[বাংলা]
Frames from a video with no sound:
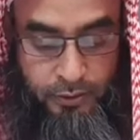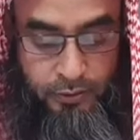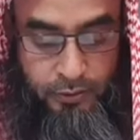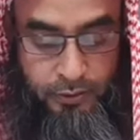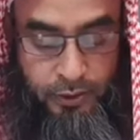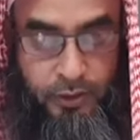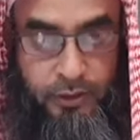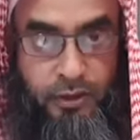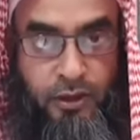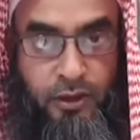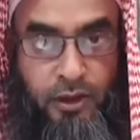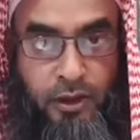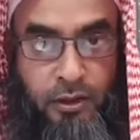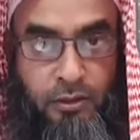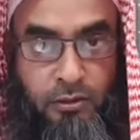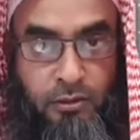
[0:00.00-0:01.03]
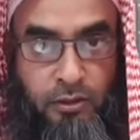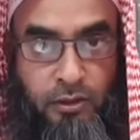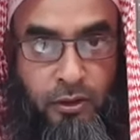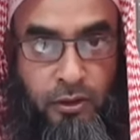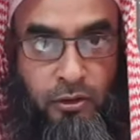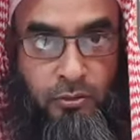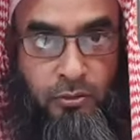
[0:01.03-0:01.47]
তাতে নেই কোনো
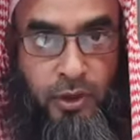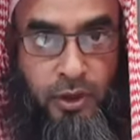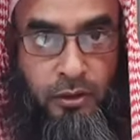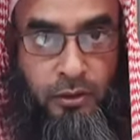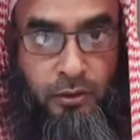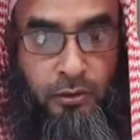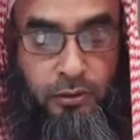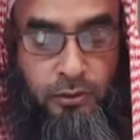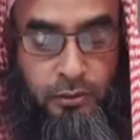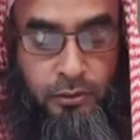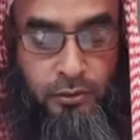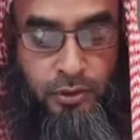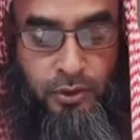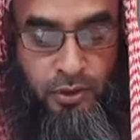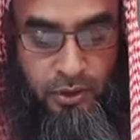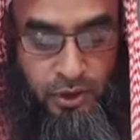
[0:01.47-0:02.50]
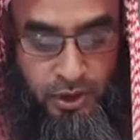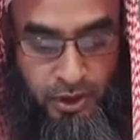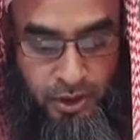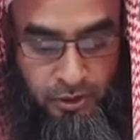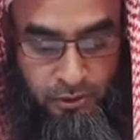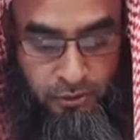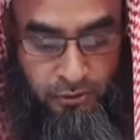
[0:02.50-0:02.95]
রকমের
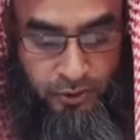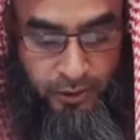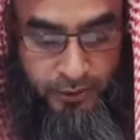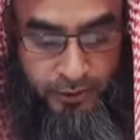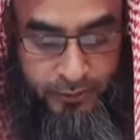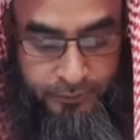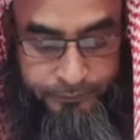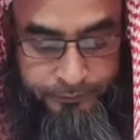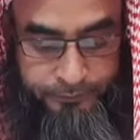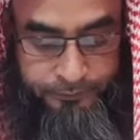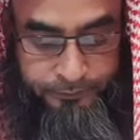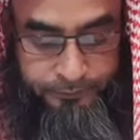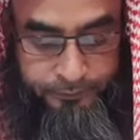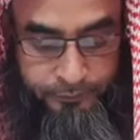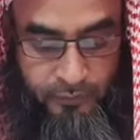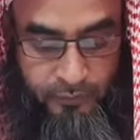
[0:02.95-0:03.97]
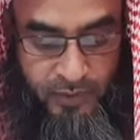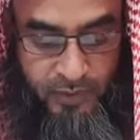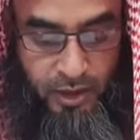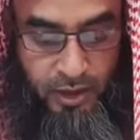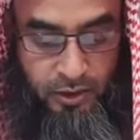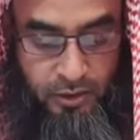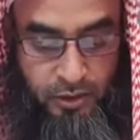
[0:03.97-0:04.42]
সংকীর্ণতা
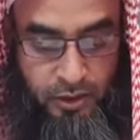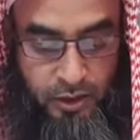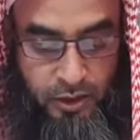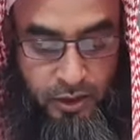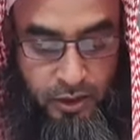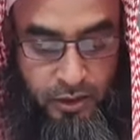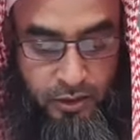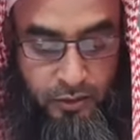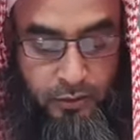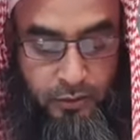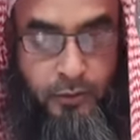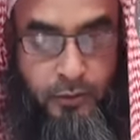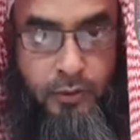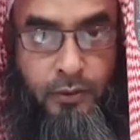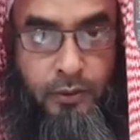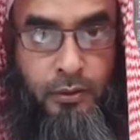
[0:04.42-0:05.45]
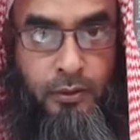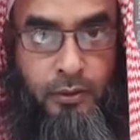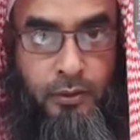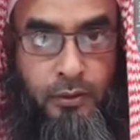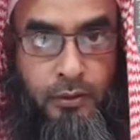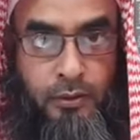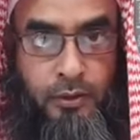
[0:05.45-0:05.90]
এই দিনের
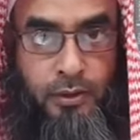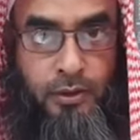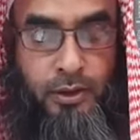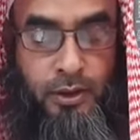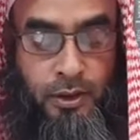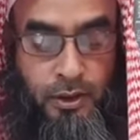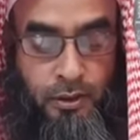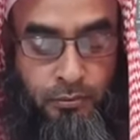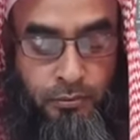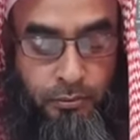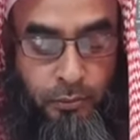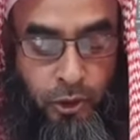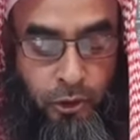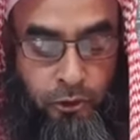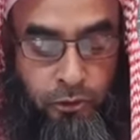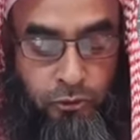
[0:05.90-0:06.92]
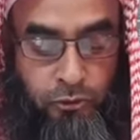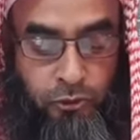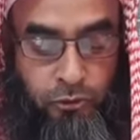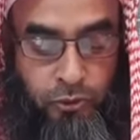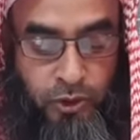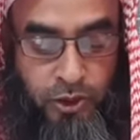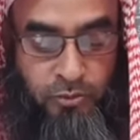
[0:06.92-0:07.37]
যে মহত্ব
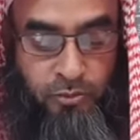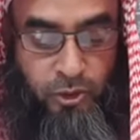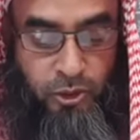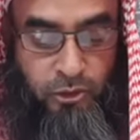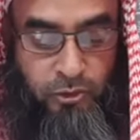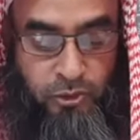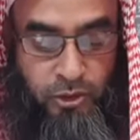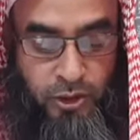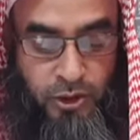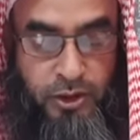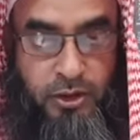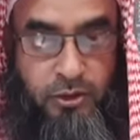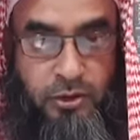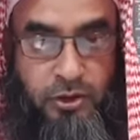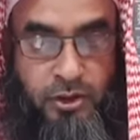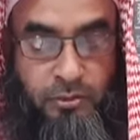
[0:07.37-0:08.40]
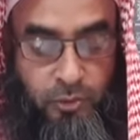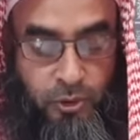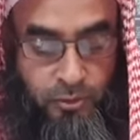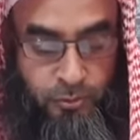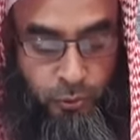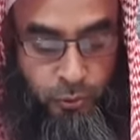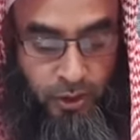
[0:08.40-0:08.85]
এই মহত্বের এটি হচ্ছে
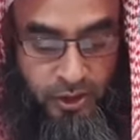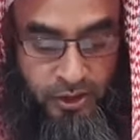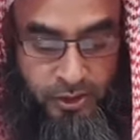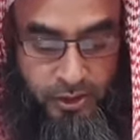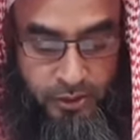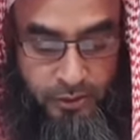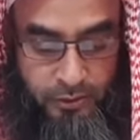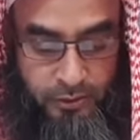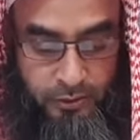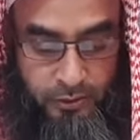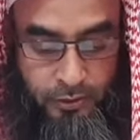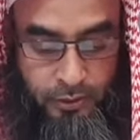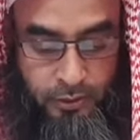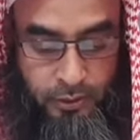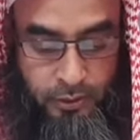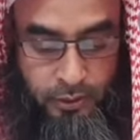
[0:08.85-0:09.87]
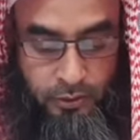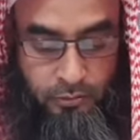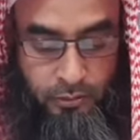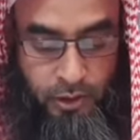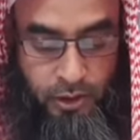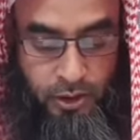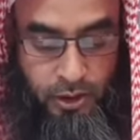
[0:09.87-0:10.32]
বহিঃপ্রকাশ
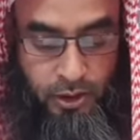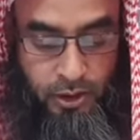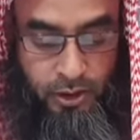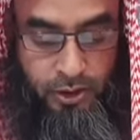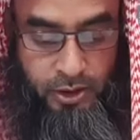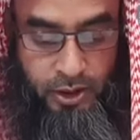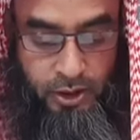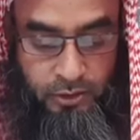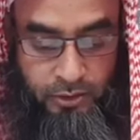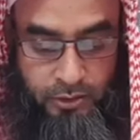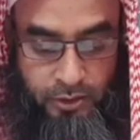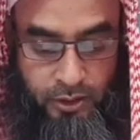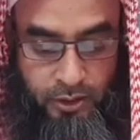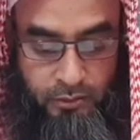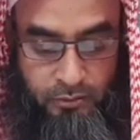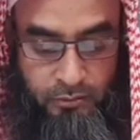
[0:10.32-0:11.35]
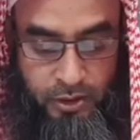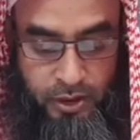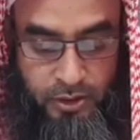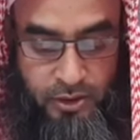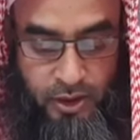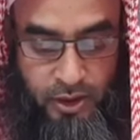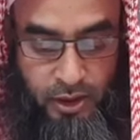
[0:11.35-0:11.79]
মহান আল্লাহ সাদ করেন
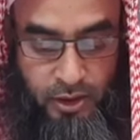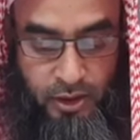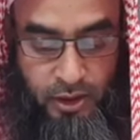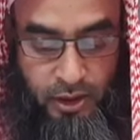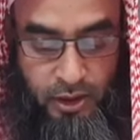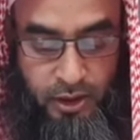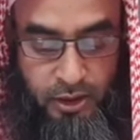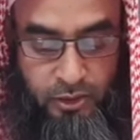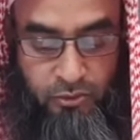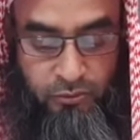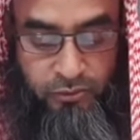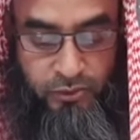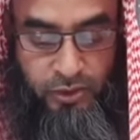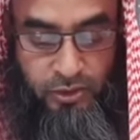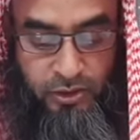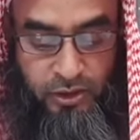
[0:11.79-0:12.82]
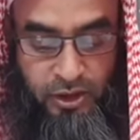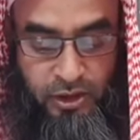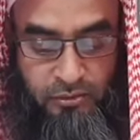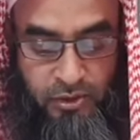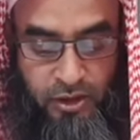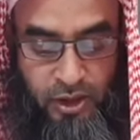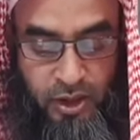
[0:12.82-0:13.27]
মা জা আলা আলী কফিদ্দিন
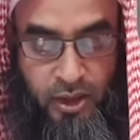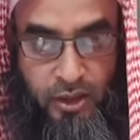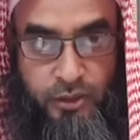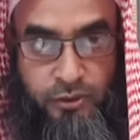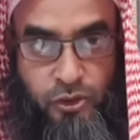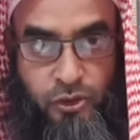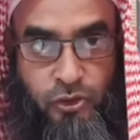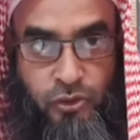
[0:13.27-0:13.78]
এমিন হারাজ